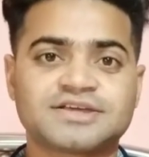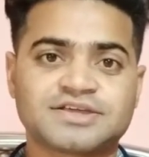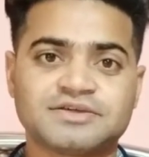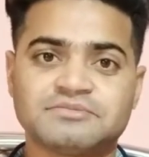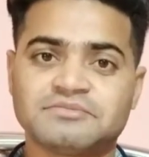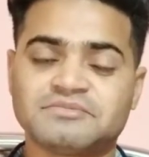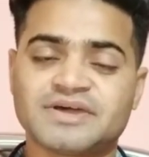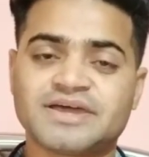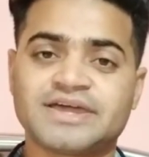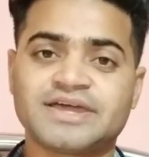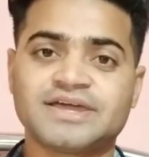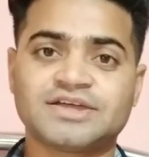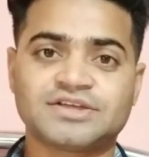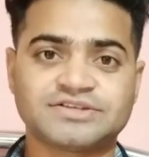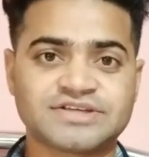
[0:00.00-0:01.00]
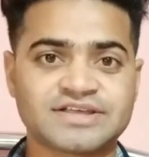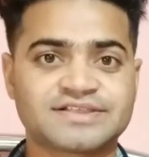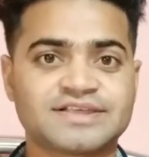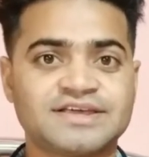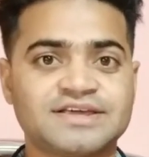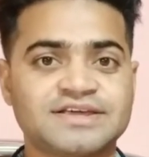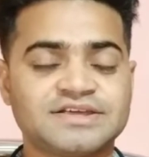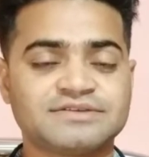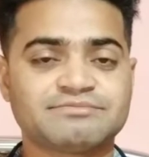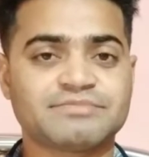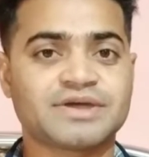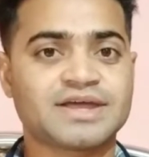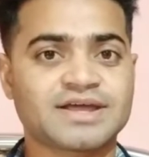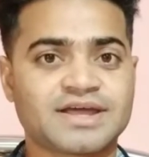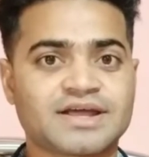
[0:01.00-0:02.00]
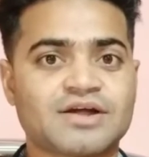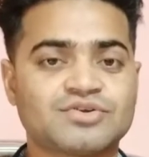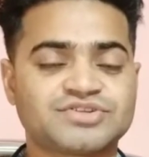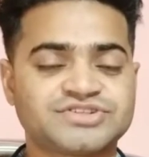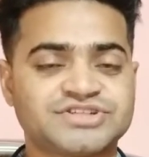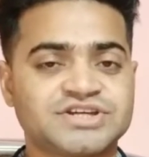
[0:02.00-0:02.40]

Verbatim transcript: कि मैं जैसे ही बैंक अकाउंट